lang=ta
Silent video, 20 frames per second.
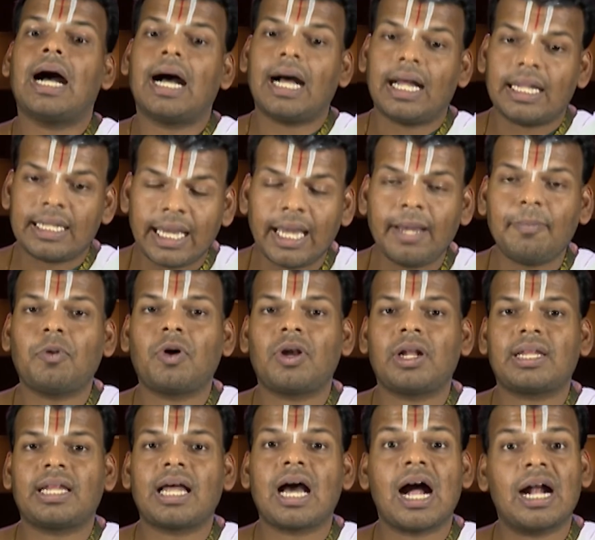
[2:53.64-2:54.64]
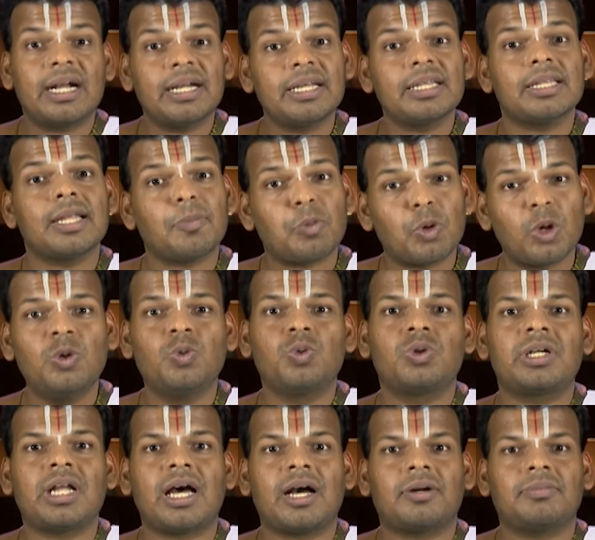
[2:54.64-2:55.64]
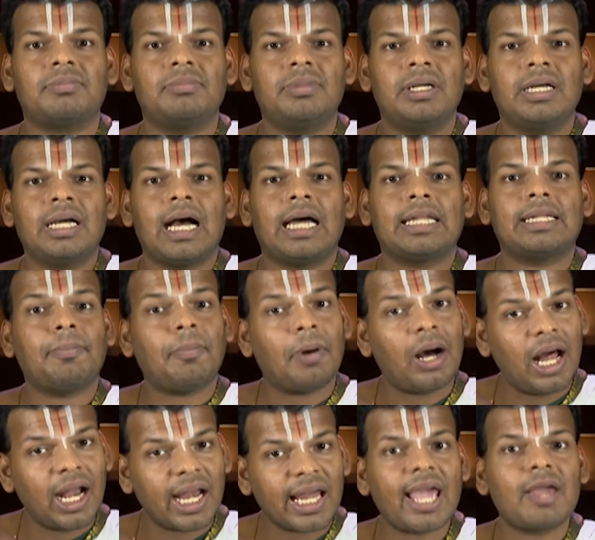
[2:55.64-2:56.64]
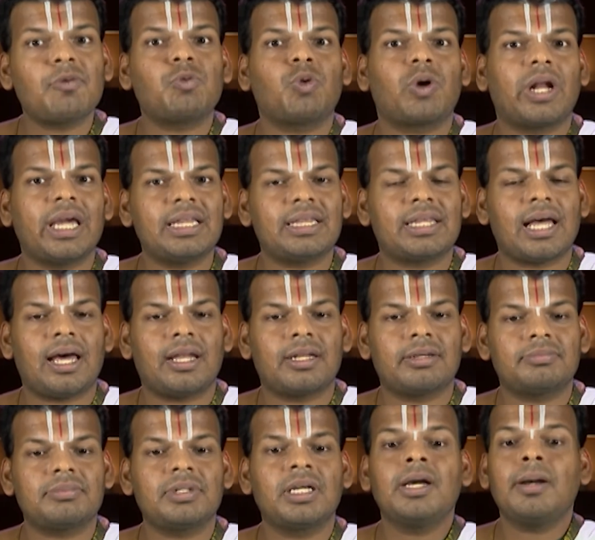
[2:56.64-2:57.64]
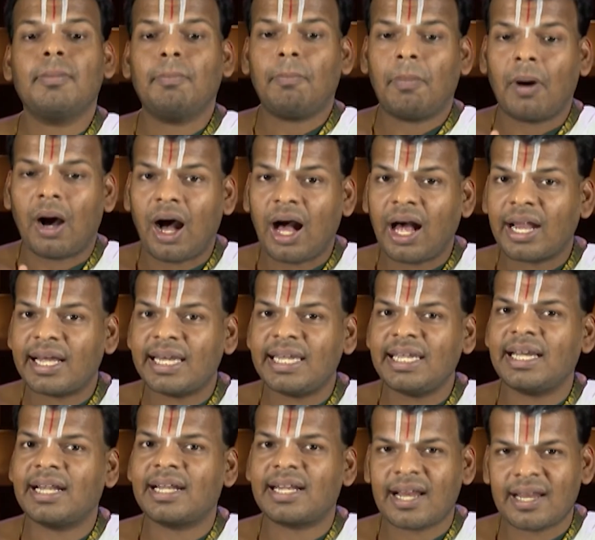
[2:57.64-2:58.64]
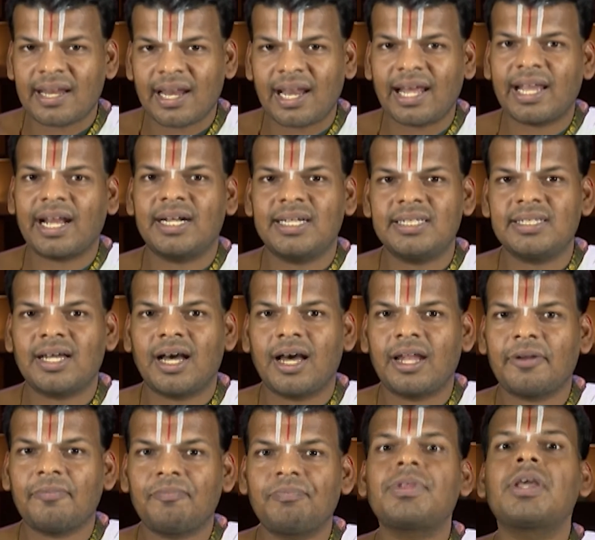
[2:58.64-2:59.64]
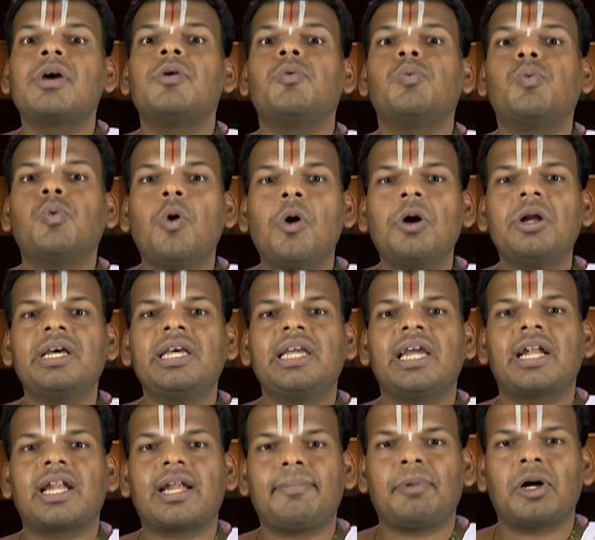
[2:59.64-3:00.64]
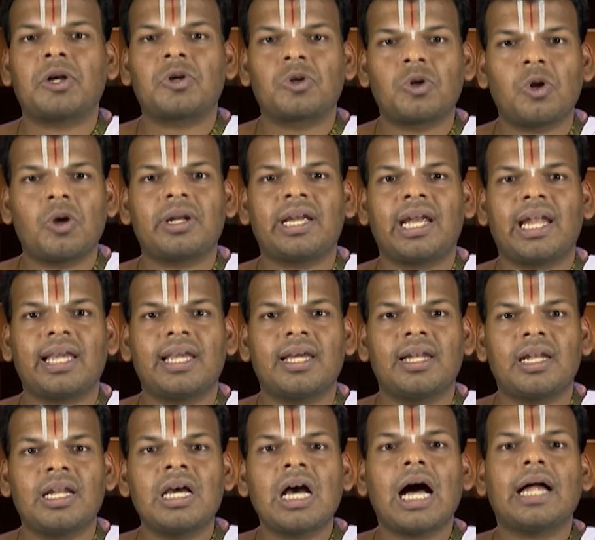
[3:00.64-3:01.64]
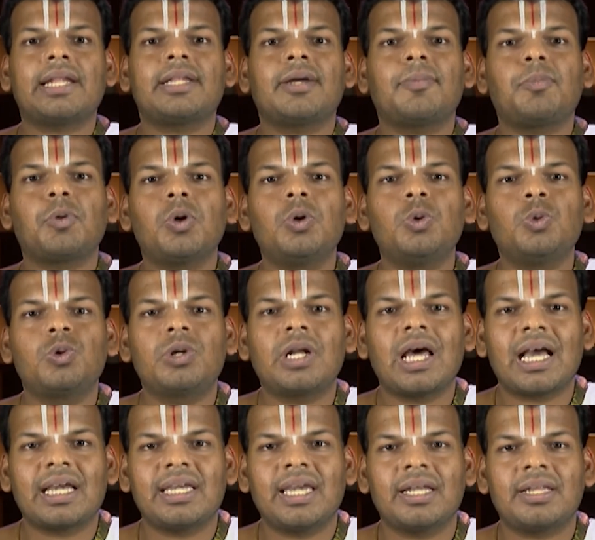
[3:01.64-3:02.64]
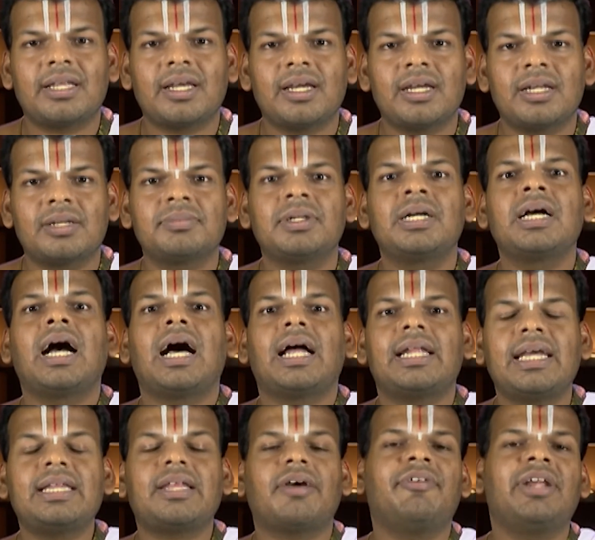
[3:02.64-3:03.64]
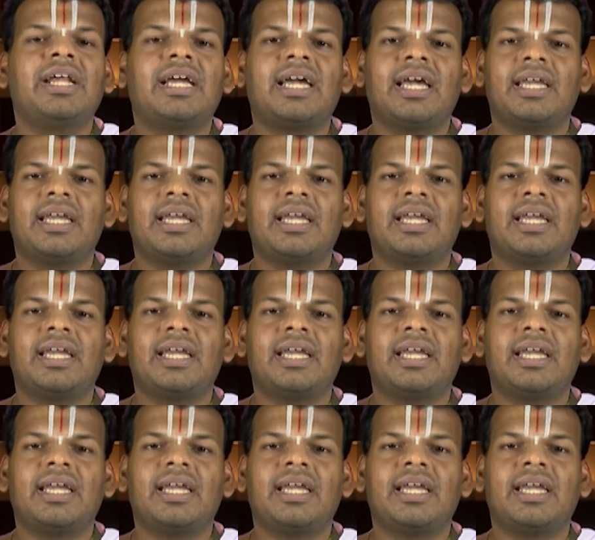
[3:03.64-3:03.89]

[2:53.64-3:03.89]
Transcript: அதே போல தான் அழிந்த பொருள் உண்டாகும் அந்த பானையை உடைத்தாலும் பானை என்ற நிலை அழிந்தாலும் ஓடு என்ற மற்றொரு நிலையில் அந்த பொருள் உண்டாகியே தீரும் அதை தவிர்க்க